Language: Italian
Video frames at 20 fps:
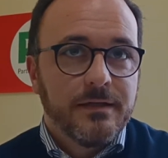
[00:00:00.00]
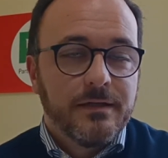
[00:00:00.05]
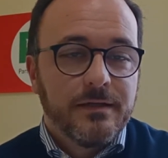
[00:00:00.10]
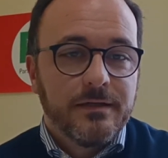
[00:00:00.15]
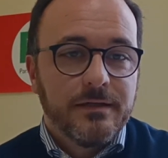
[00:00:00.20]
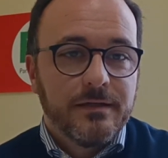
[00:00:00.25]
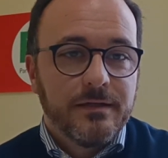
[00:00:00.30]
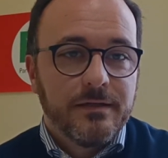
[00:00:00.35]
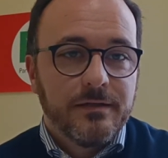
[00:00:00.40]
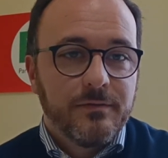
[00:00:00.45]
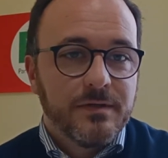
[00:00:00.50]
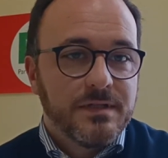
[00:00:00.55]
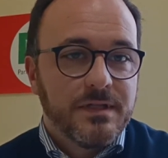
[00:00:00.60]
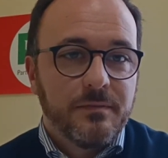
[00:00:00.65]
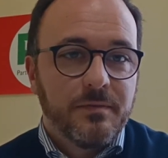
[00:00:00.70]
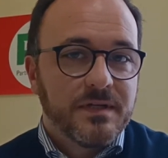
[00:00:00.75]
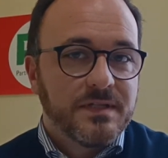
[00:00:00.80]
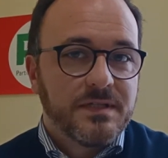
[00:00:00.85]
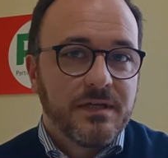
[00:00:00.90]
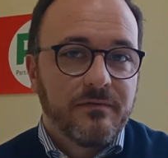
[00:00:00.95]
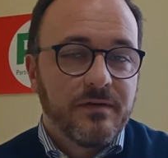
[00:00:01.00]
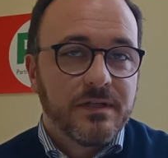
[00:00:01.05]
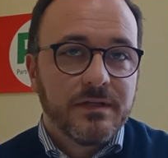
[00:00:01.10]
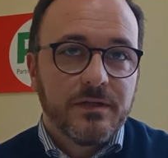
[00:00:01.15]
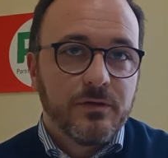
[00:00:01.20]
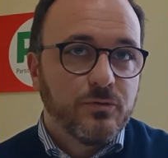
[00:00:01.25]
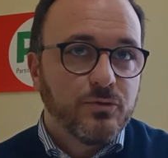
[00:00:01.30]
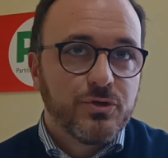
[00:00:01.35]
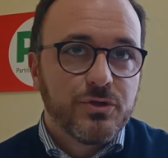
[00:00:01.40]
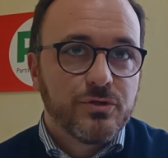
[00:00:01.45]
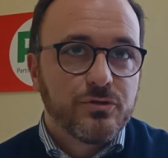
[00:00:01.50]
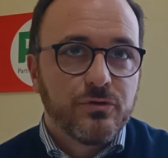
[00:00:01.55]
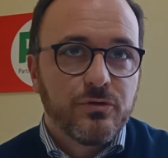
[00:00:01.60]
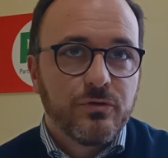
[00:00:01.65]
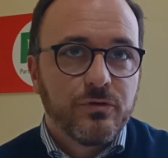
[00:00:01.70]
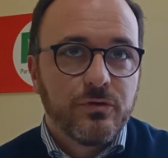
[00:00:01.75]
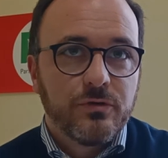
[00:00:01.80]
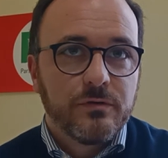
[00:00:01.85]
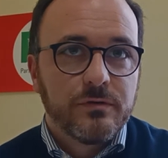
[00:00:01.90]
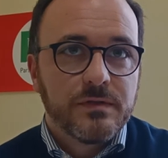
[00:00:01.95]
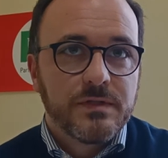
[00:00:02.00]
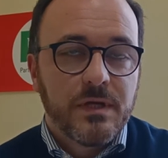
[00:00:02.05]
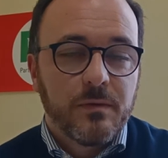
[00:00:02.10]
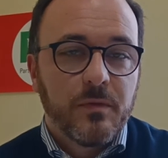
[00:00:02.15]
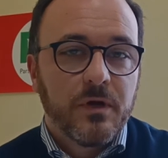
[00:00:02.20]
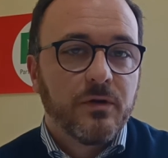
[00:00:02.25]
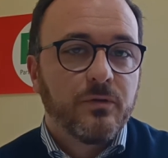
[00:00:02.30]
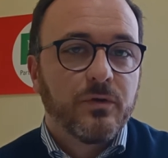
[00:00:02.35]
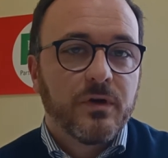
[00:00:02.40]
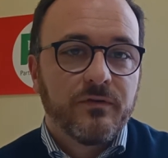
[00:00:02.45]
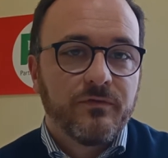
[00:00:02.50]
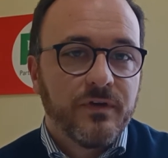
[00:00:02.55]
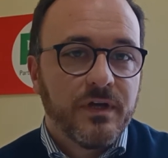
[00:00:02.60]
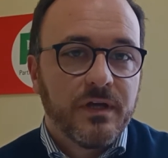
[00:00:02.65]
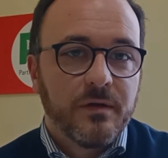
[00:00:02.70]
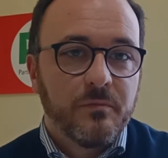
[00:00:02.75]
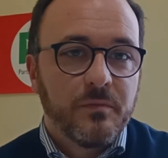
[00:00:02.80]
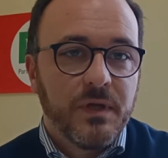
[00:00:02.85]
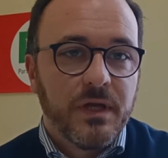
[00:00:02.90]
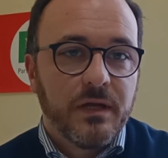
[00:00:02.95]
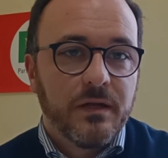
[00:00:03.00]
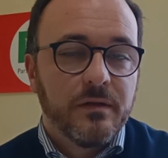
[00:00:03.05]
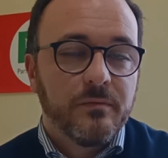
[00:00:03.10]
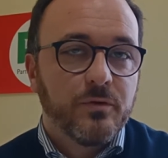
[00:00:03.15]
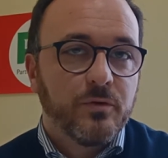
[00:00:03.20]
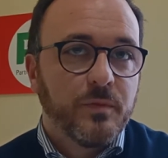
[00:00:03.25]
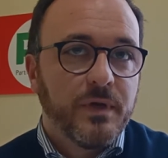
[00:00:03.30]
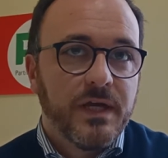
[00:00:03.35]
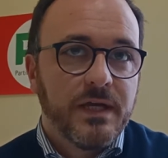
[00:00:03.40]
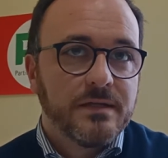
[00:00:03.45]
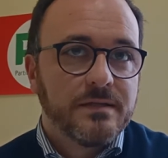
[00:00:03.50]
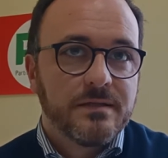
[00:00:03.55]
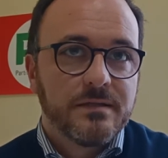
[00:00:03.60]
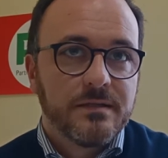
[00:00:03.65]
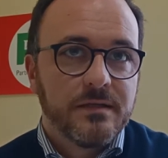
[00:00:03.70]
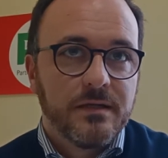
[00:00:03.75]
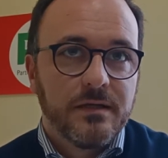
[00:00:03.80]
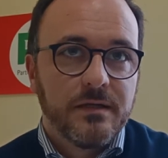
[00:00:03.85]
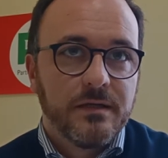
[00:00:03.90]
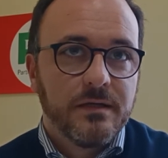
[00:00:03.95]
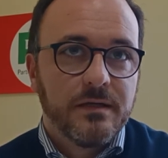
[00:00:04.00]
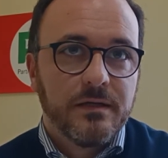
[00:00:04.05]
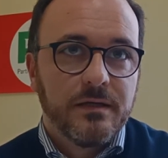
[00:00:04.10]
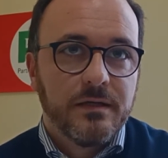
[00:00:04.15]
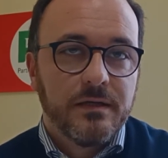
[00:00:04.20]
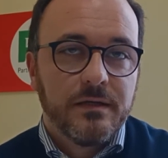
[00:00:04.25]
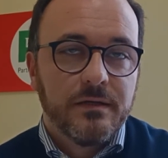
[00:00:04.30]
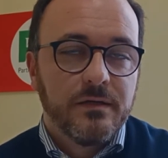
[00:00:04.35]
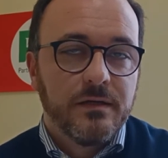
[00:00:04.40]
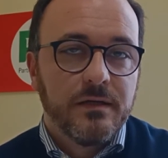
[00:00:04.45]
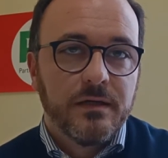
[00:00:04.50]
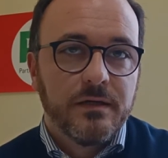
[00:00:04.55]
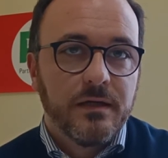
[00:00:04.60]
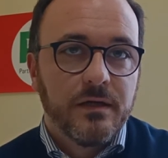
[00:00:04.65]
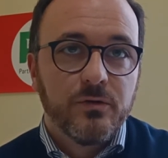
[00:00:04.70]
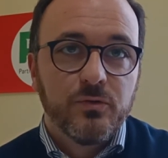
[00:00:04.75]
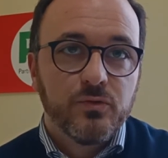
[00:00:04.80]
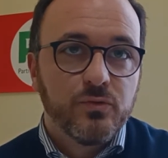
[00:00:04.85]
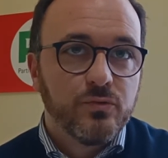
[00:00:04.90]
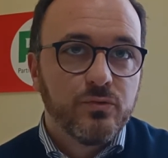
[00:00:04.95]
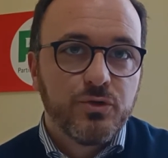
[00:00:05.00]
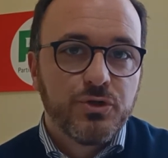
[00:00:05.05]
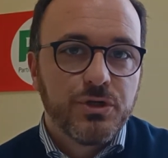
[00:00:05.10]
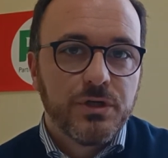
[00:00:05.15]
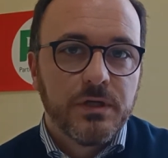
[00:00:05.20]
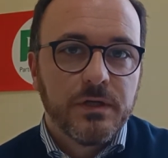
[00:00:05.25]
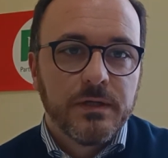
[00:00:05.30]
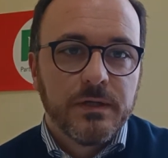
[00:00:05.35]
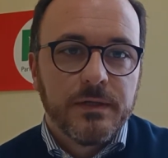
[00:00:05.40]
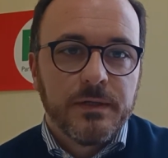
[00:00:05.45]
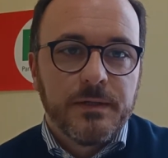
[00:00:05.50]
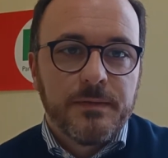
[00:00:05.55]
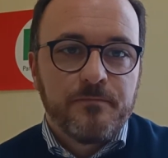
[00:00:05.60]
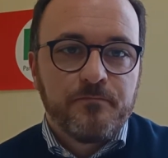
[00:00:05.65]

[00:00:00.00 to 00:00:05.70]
Eh, questi passi avanti non ci sono, siamo ancora fermi alle promesse e agli annunci